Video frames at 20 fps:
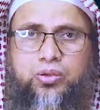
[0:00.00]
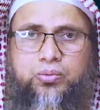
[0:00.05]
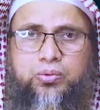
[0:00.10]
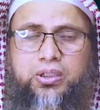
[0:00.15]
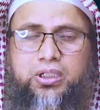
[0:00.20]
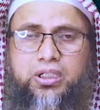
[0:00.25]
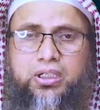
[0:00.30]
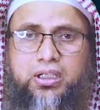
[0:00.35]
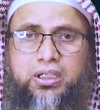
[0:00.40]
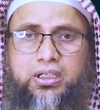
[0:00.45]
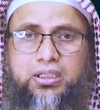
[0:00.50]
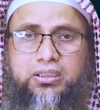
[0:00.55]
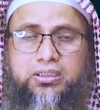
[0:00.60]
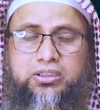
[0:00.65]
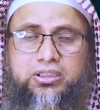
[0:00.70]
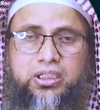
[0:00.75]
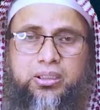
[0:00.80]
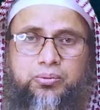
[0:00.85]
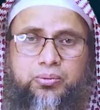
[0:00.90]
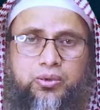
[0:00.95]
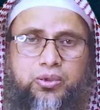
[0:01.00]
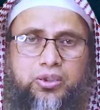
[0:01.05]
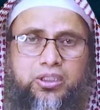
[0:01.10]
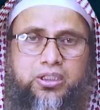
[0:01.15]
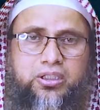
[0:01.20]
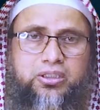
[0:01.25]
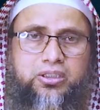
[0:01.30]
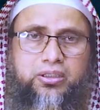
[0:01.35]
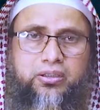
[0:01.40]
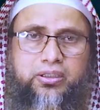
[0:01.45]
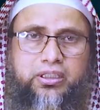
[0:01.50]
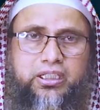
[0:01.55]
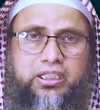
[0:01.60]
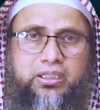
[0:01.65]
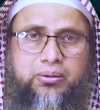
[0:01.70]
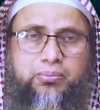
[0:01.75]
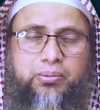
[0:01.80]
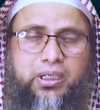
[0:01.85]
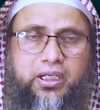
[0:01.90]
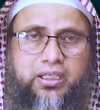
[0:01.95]
করব না যা বলে আসলে
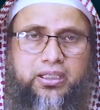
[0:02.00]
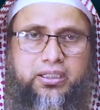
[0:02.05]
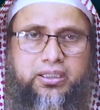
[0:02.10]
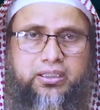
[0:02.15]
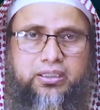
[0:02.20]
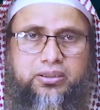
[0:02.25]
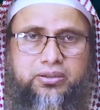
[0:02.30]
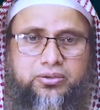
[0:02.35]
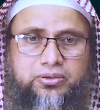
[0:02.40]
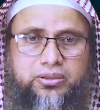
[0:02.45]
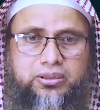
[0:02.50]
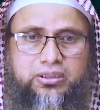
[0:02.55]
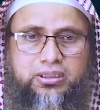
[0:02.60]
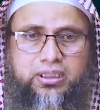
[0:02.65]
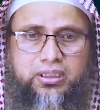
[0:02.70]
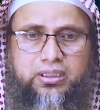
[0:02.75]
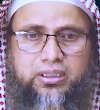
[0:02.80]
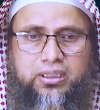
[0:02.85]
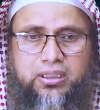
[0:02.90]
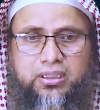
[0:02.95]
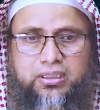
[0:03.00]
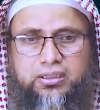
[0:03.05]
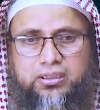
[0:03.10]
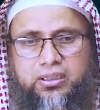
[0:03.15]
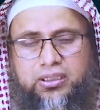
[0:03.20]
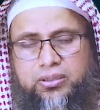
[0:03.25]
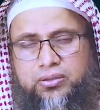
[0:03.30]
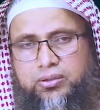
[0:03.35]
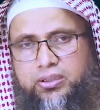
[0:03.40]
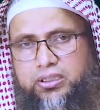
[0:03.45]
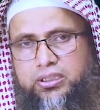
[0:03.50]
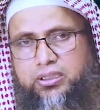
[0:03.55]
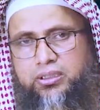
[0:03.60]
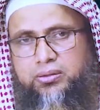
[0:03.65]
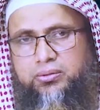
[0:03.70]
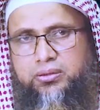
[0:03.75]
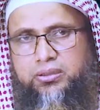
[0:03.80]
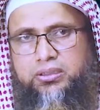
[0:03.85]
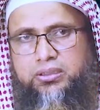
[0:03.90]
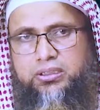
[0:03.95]
এর বাইরে যদি যায় তাহলে
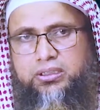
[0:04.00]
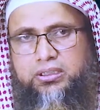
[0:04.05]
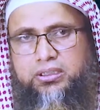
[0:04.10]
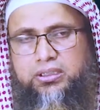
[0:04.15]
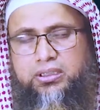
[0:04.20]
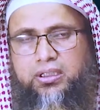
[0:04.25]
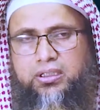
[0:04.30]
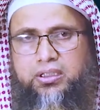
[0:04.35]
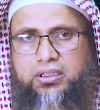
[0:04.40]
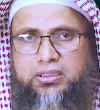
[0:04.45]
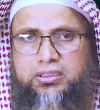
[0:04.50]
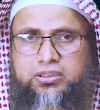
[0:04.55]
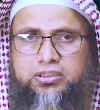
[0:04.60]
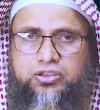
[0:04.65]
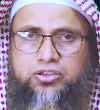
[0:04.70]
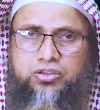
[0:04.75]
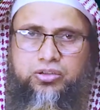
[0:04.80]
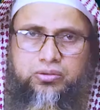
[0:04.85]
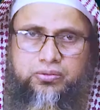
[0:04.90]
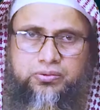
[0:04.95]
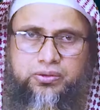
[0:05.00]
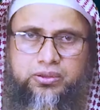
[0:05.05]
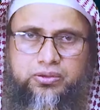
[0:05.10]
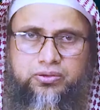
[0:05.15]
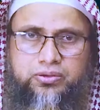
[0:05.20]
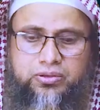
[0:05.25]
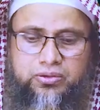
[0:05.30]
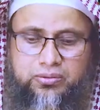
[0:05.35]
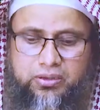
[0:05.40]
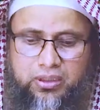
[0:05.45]
আমাদেরকে আল্লাহর কাছে জবাবদি করতে